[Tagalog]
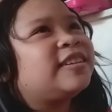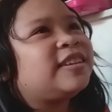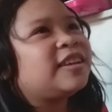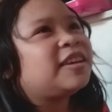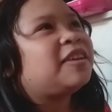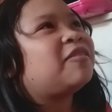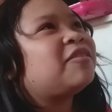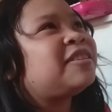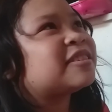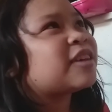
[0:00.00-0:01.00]
Di,
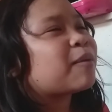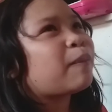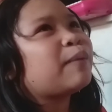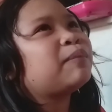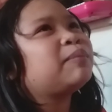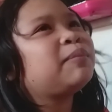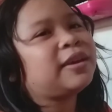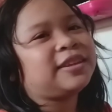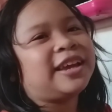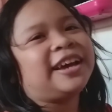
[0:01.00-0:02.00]
nasakpan man mi
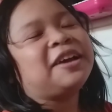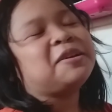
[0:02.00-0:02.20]
na.